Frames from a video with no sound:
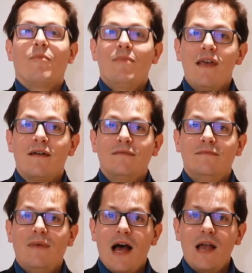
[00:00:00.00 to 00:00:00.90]
Bien,
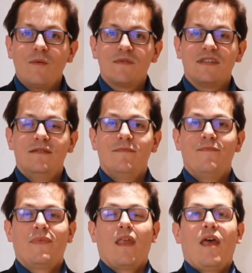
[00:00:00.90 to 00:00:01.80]
allons-y
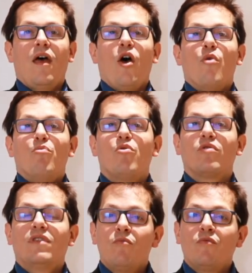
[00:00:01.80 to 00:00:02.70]
pour
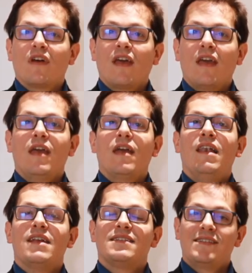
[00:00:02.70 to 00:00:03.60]
démontrer
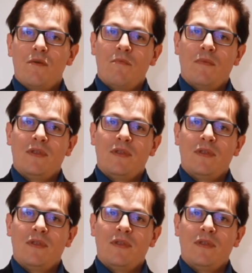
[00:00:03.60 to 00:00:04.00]
la somme